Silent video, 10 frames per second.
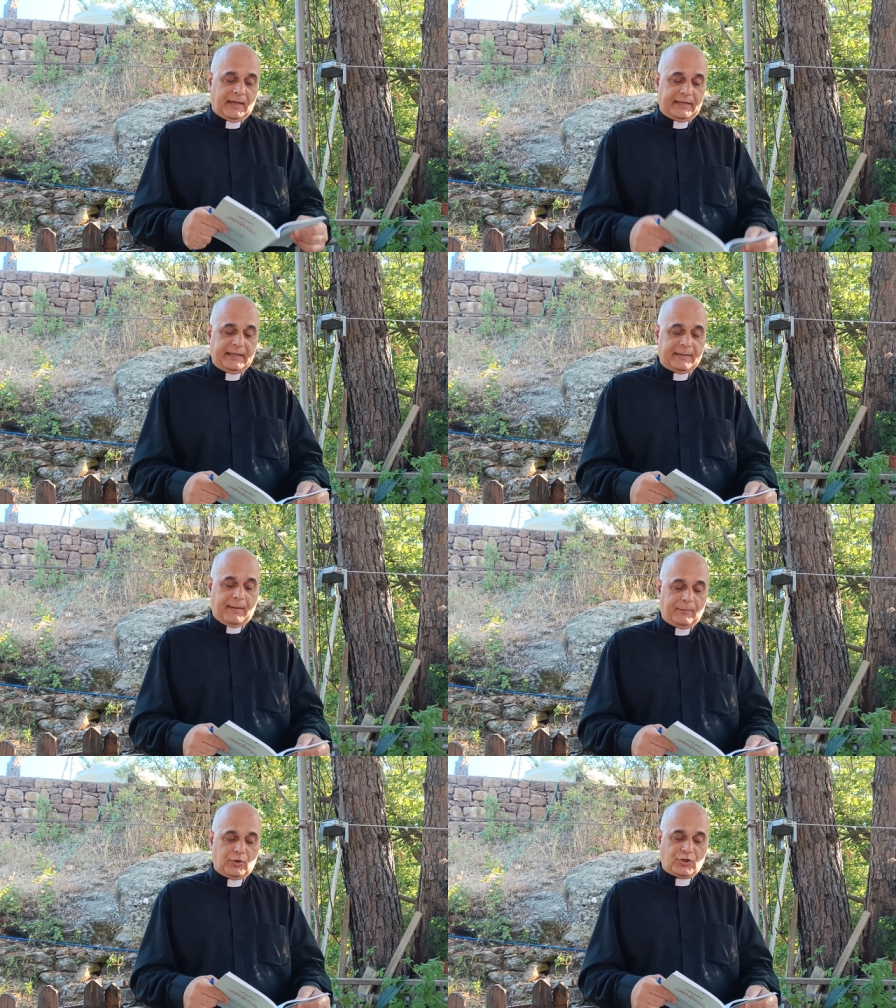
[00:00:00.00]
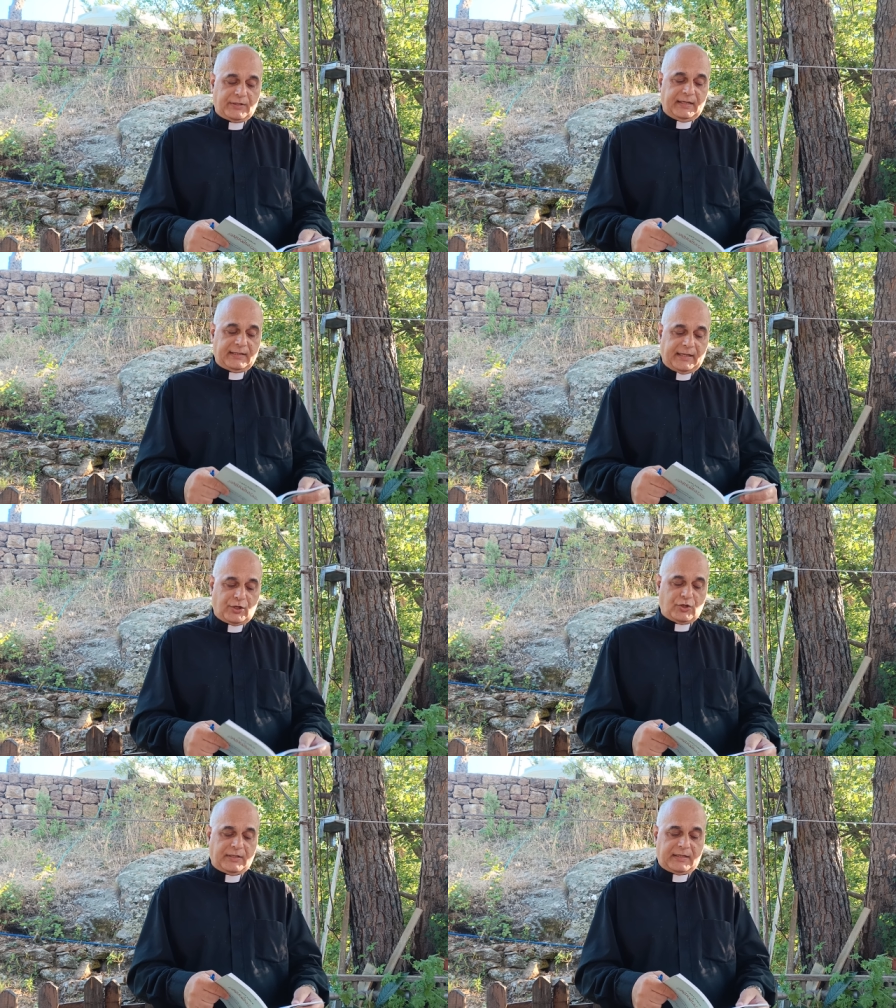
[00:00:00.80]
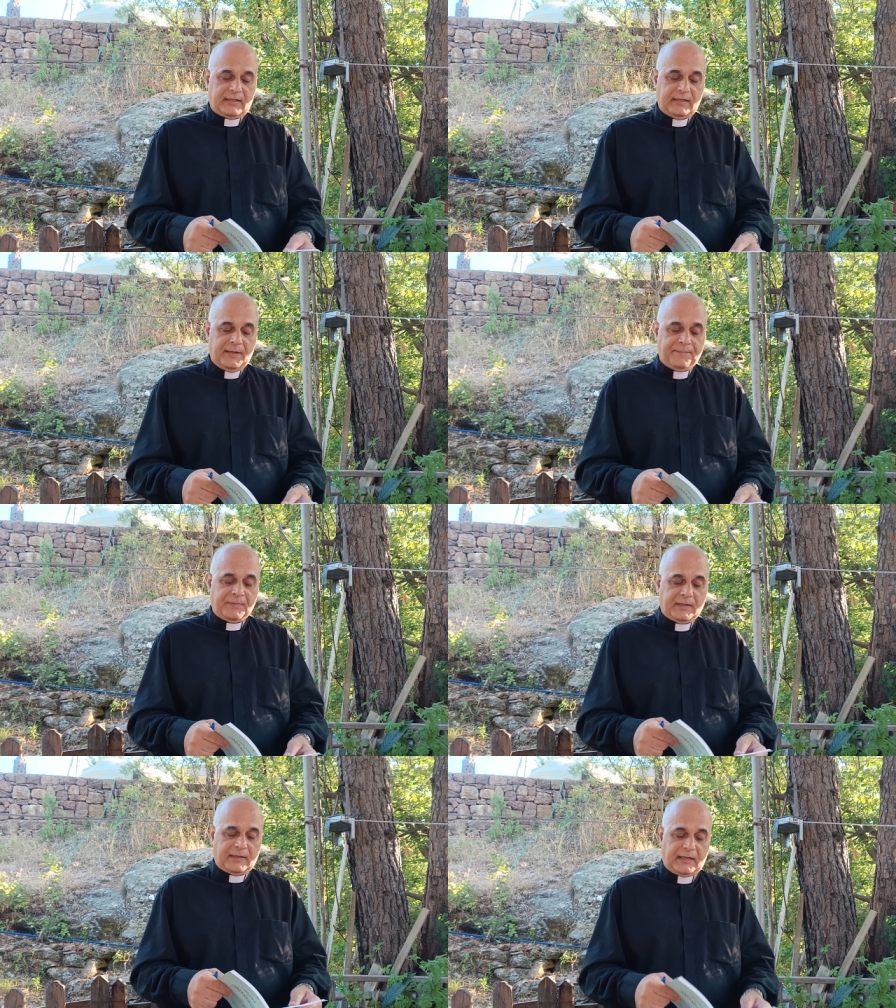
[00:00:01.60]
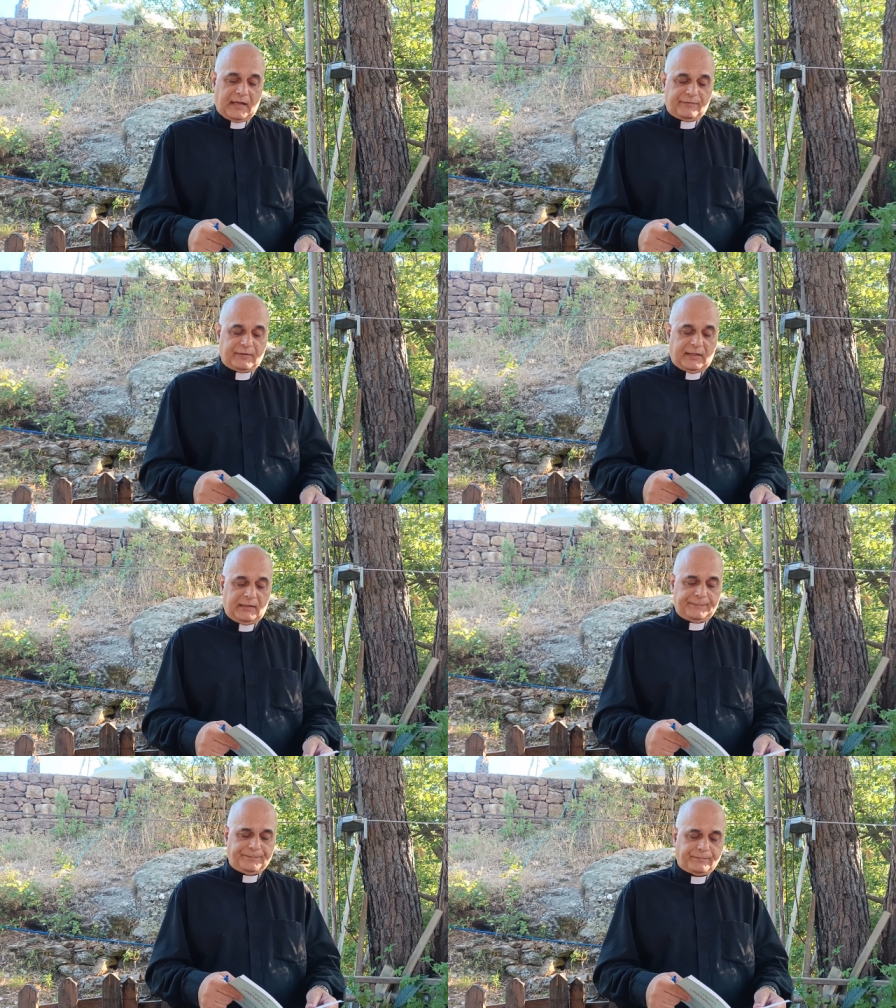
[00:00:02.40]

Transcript: خليكي مع مرشدك ليرشدك للافضل